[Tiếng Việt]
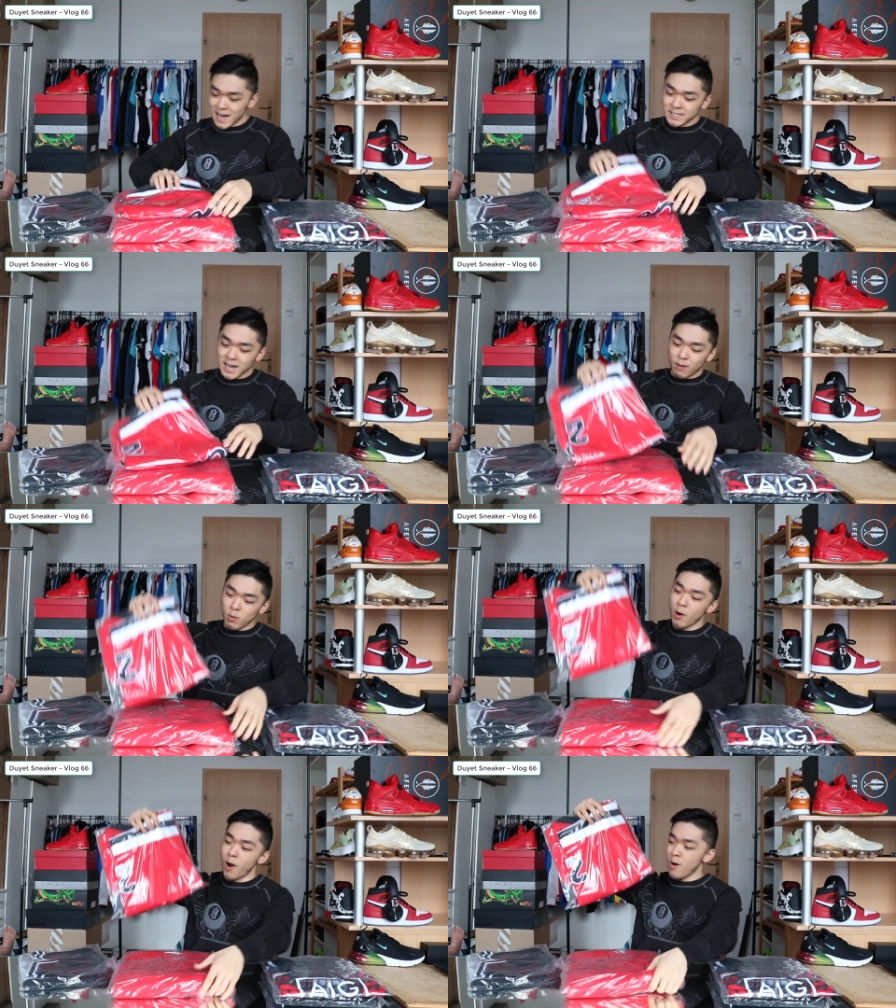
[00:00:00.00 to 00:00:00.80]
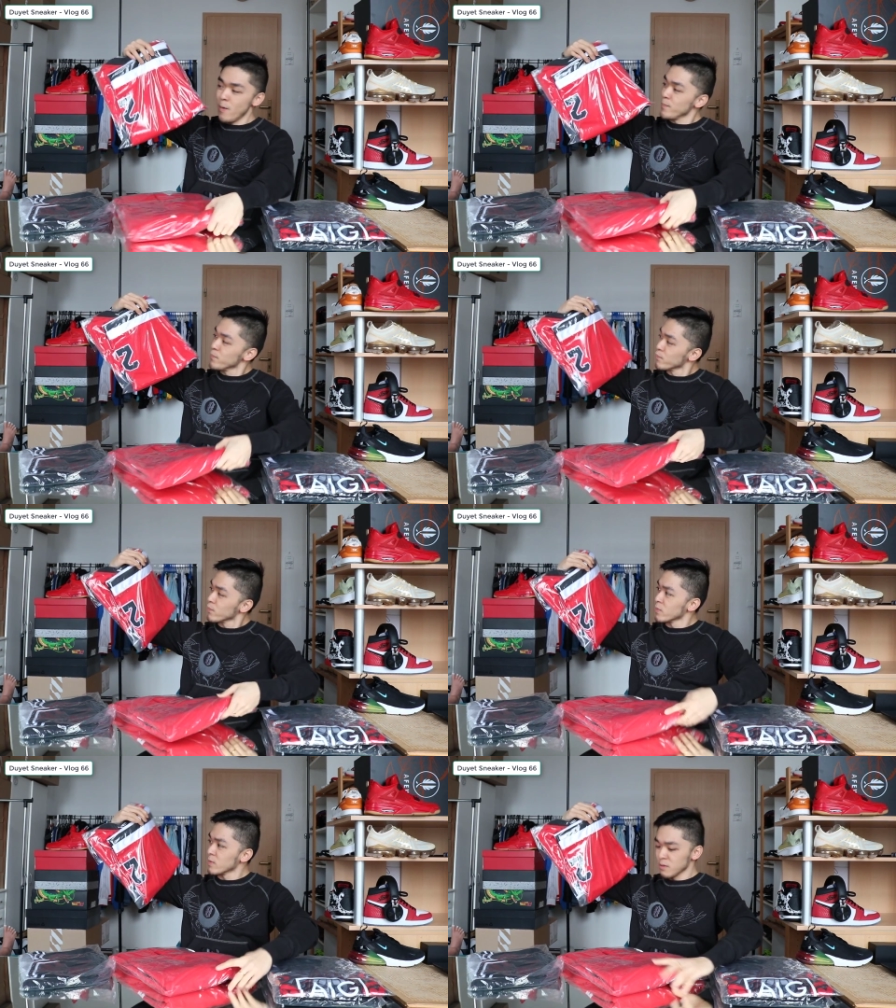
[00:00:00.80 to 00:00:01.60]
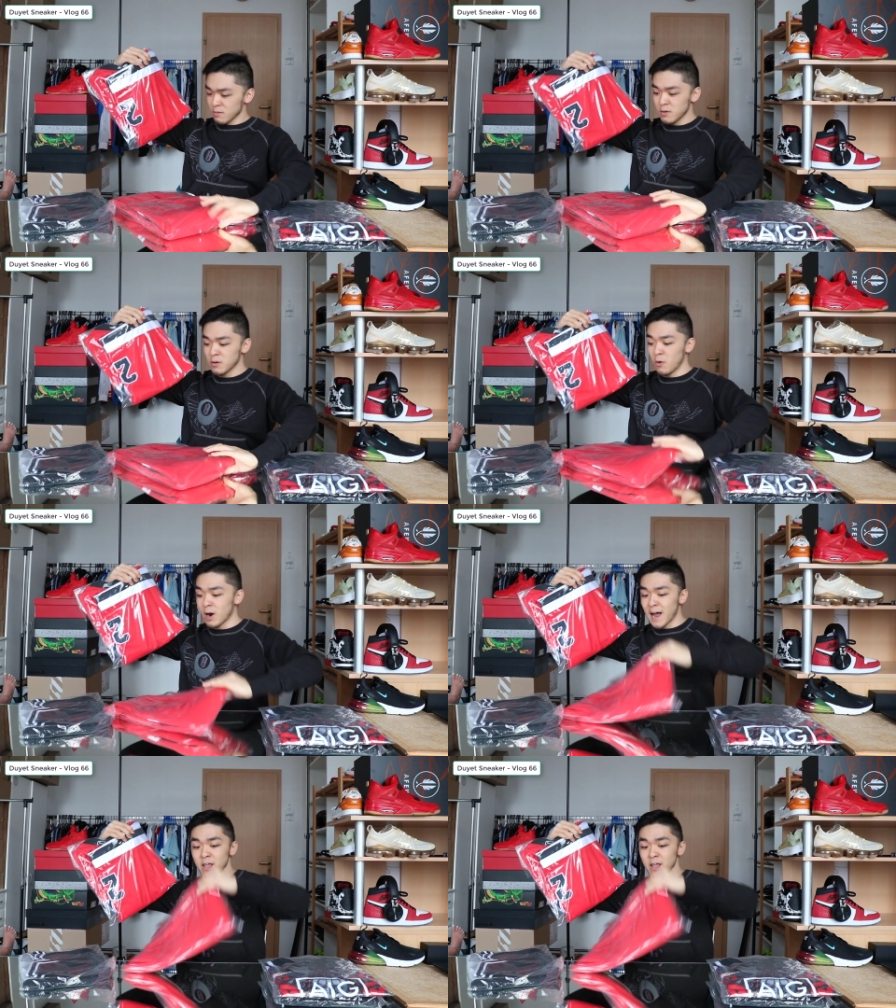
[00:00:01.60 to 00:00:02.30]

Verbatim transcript: hai chiếc áo màu đỏ có khá